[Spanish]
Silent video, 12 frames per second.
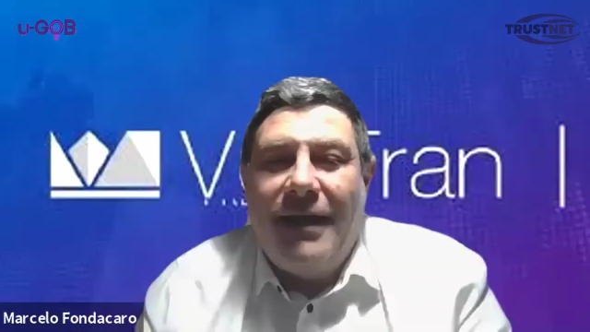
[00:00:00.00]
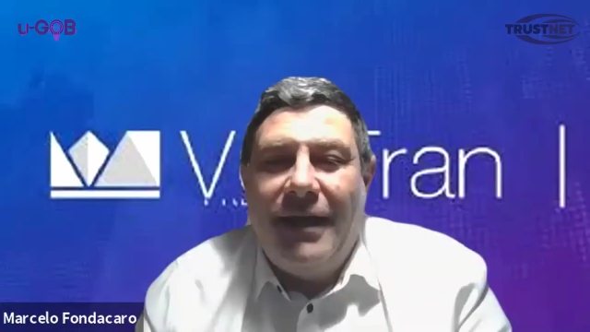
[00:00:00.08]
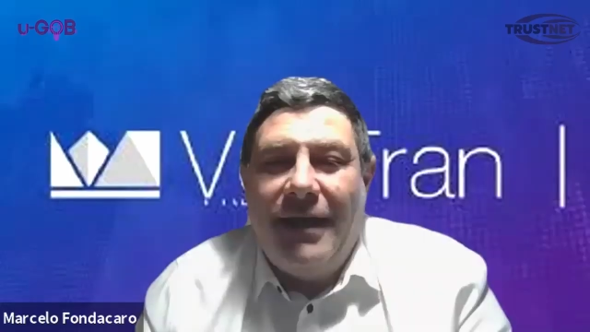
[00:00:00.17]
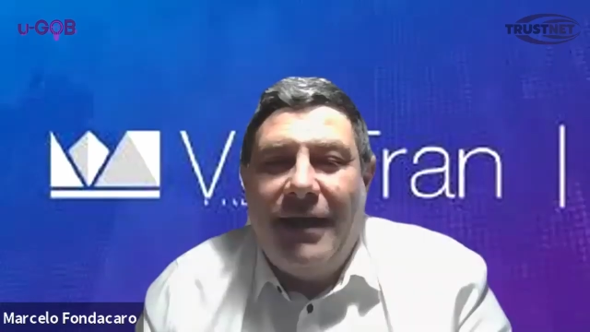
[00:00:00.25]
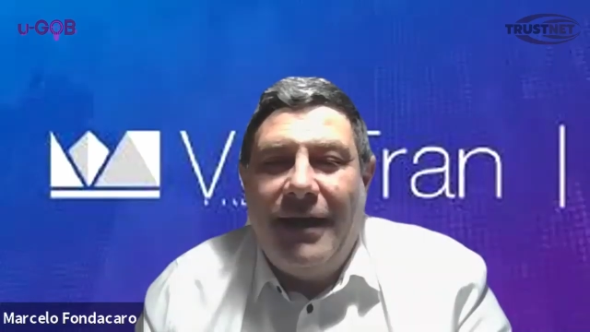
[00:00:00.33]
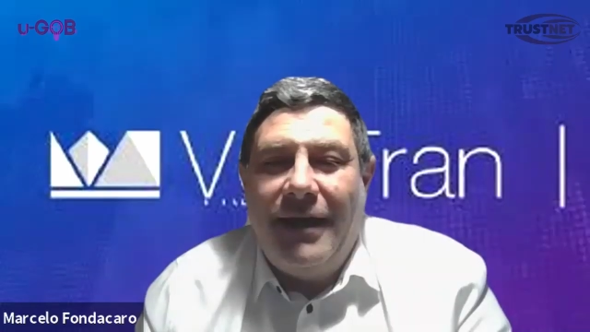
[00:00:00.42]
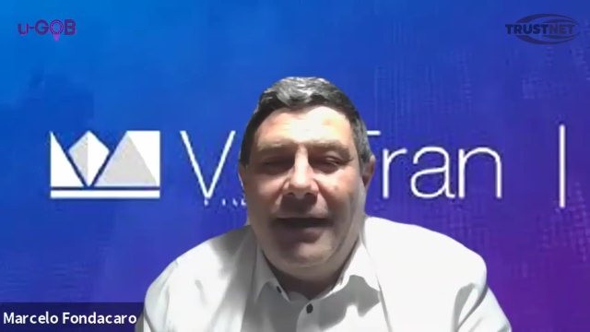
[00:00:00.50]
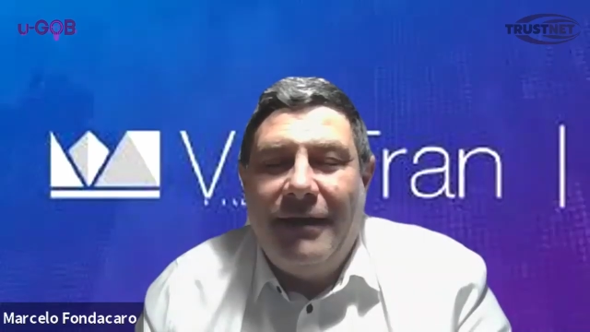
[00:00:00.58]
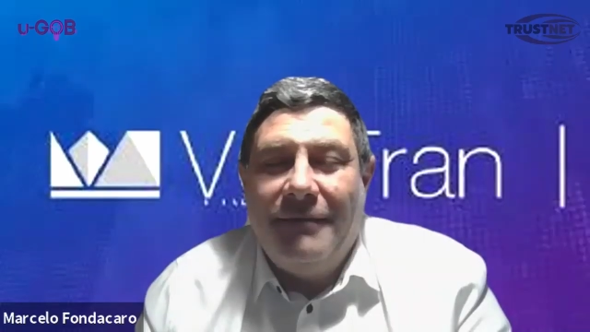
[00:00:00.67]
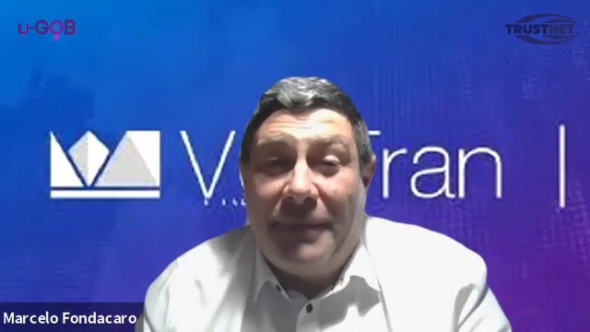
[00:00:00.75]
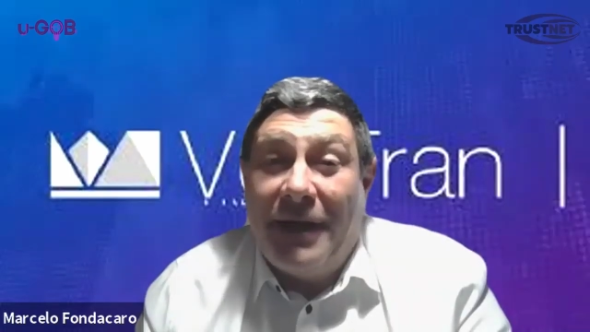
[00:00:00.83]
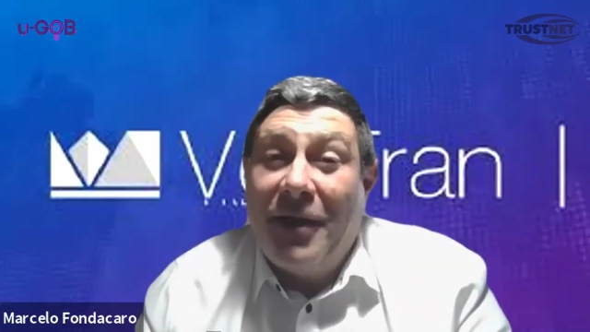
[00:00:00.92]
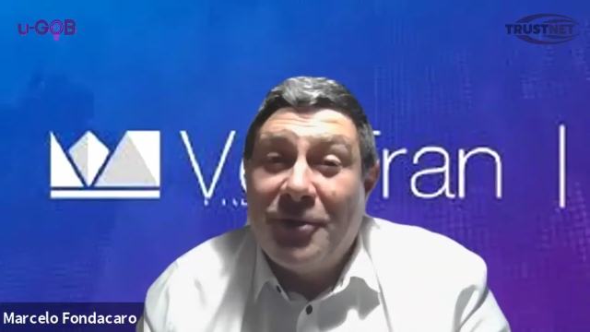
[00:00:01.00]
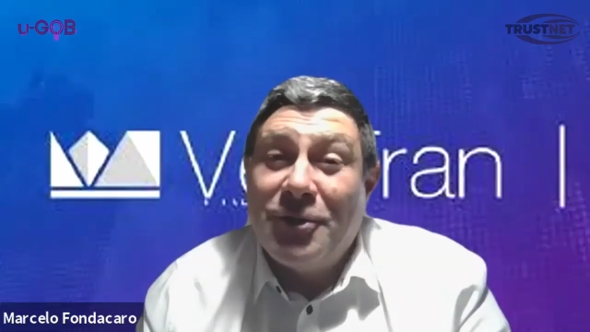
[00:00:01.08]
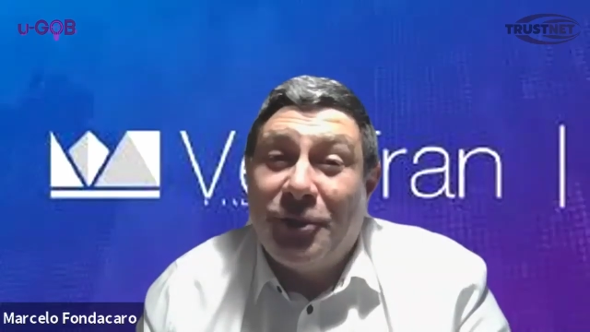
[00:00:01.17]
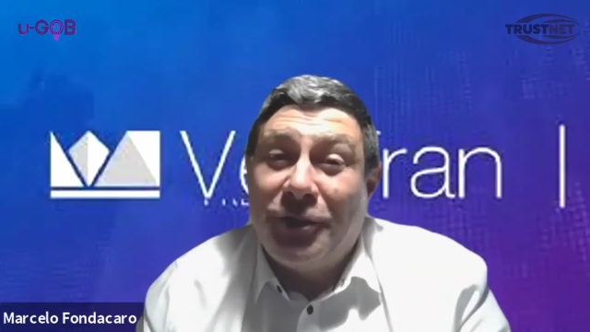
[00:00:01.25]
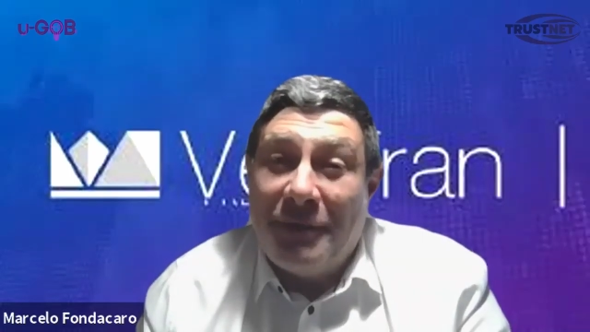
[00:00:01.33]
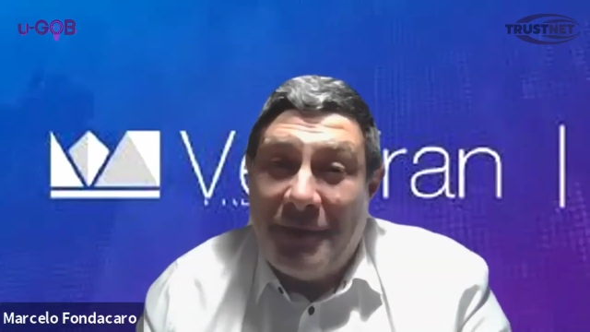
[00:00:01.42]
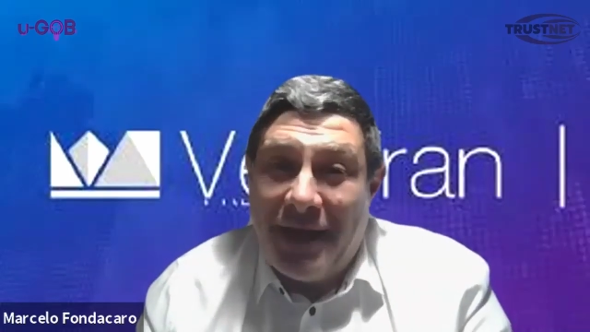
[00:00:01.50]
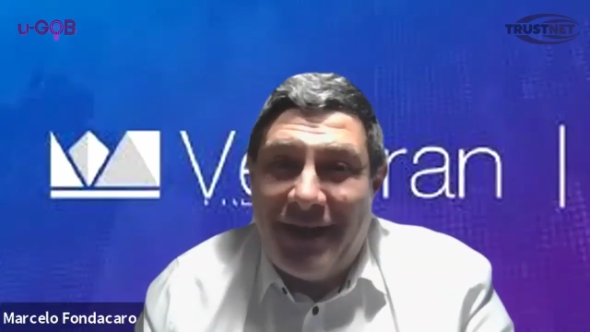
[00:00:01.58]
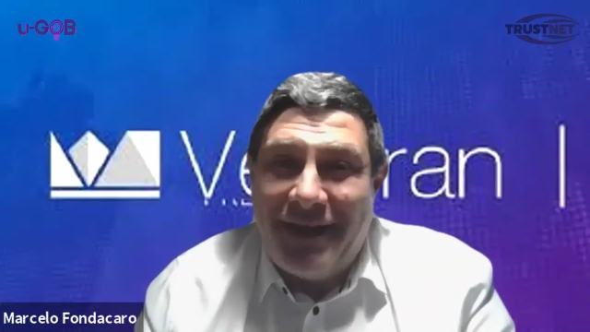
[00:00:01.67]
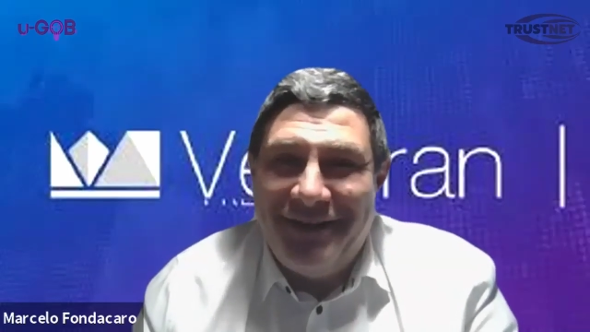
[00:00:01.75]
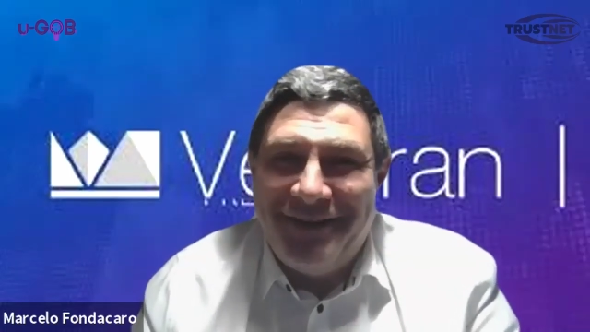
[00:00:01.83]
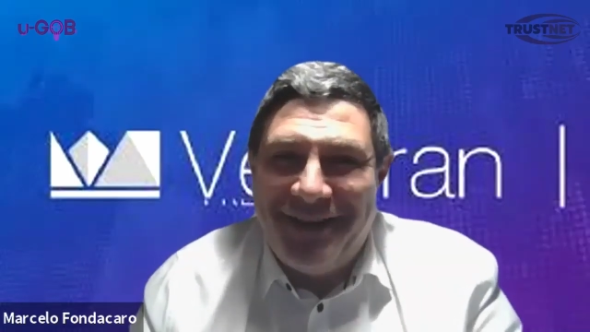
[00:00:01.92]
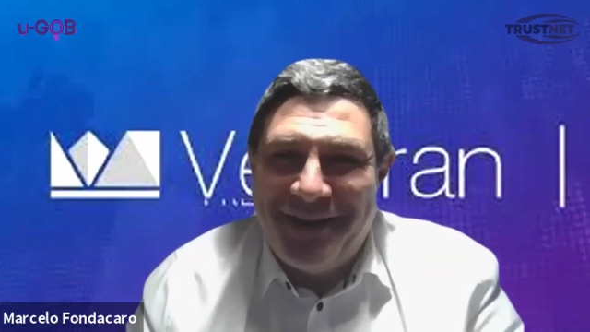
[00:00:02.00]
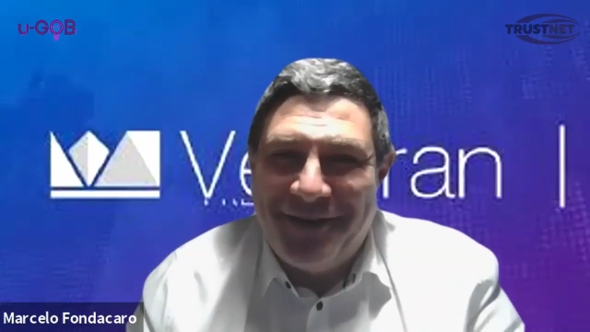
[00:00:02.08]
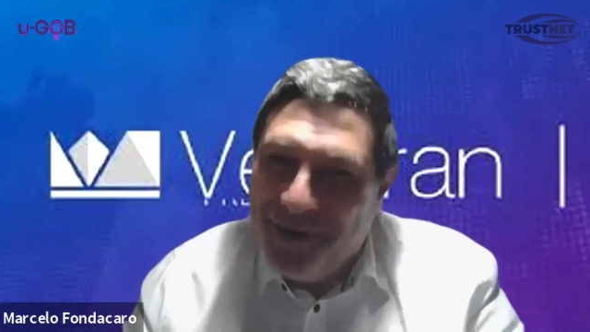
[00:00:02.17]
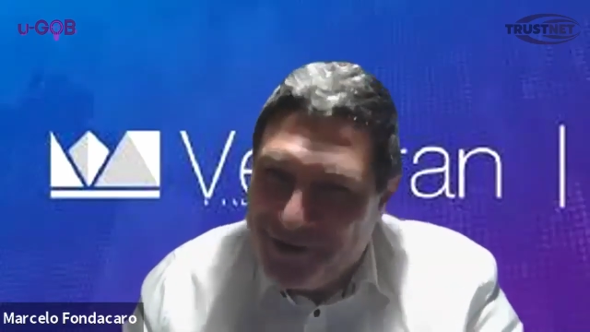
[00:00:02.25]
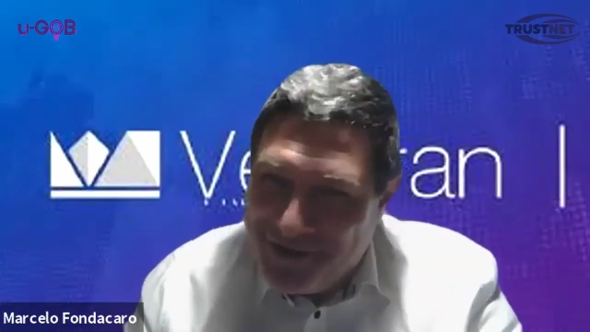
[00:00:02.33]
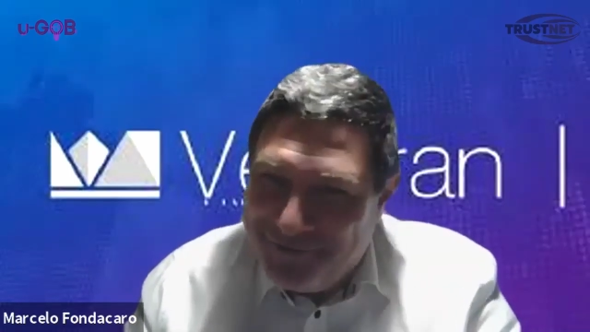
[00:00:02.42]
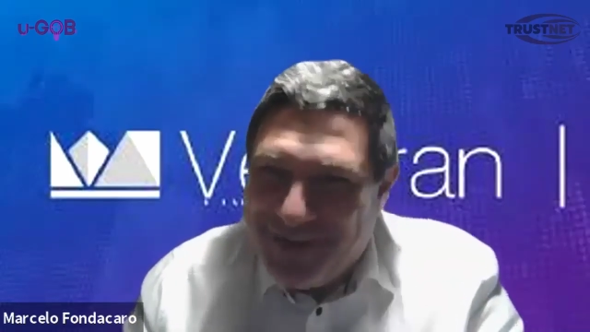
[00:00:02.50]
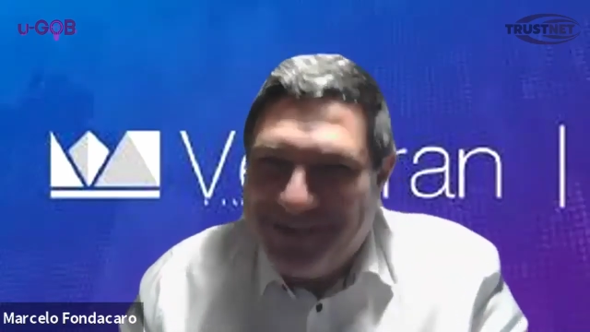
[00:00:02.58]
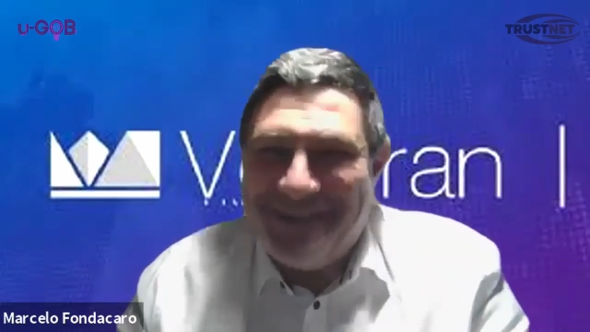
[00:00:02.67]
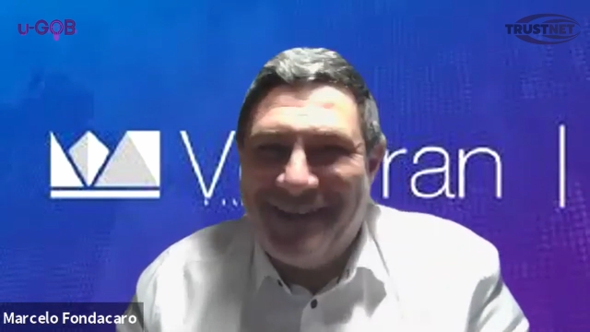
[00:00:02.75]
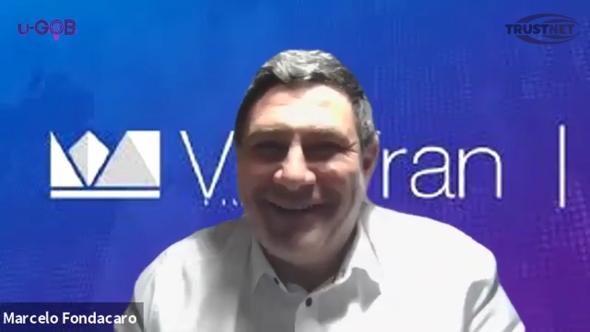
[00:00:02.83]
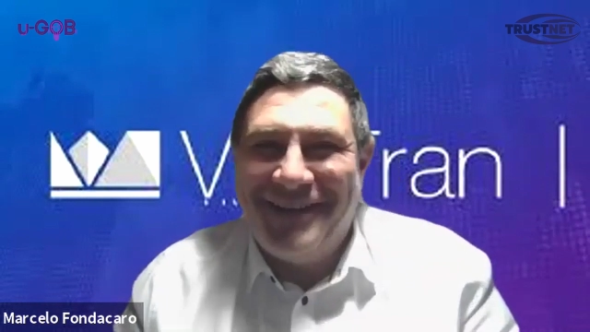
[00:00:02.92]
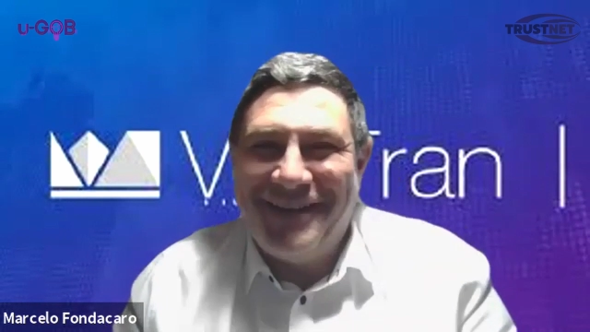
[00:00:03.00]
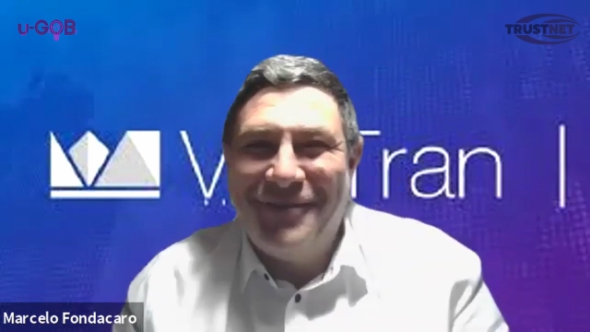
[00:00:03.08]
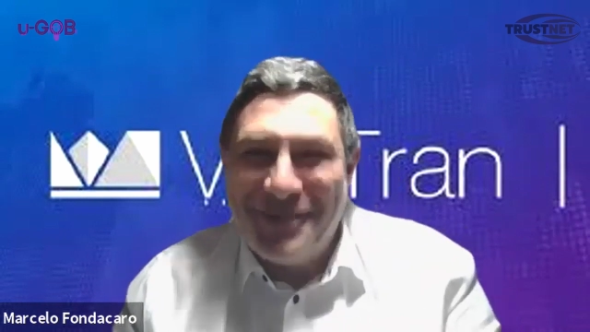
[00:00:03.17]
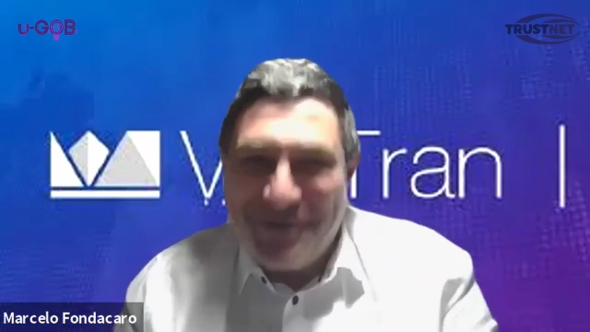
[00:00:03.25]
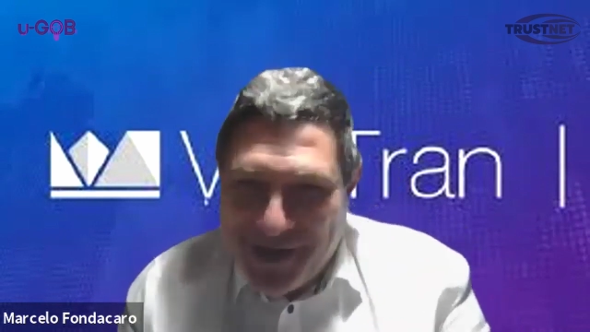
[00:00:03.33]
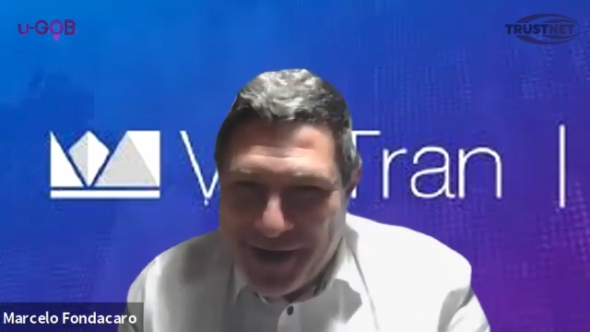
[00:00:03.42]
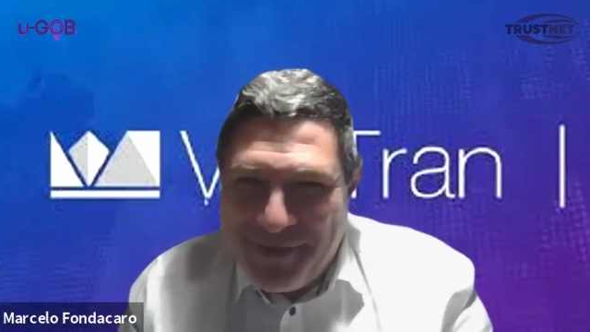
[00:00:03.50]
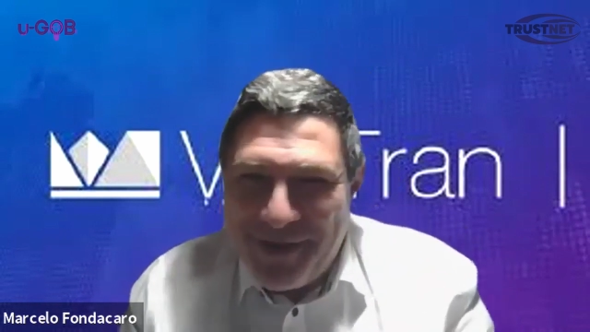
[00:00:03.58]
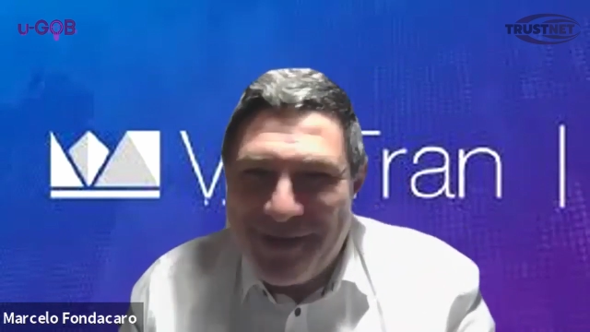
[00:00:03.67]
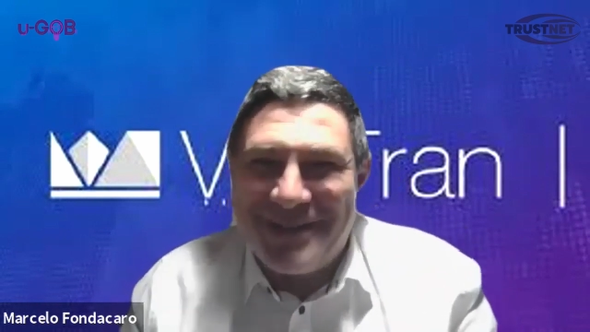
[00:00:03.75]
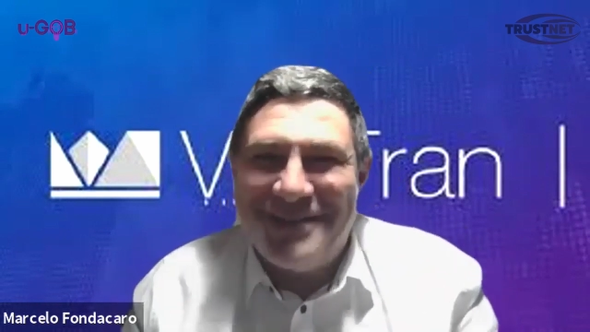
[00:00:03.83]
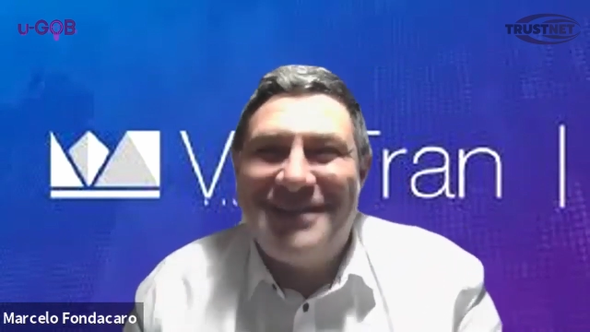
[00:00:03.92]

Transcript: eh, para nosotros también, ¿eh? eh no, es fácil, eh, no es un camino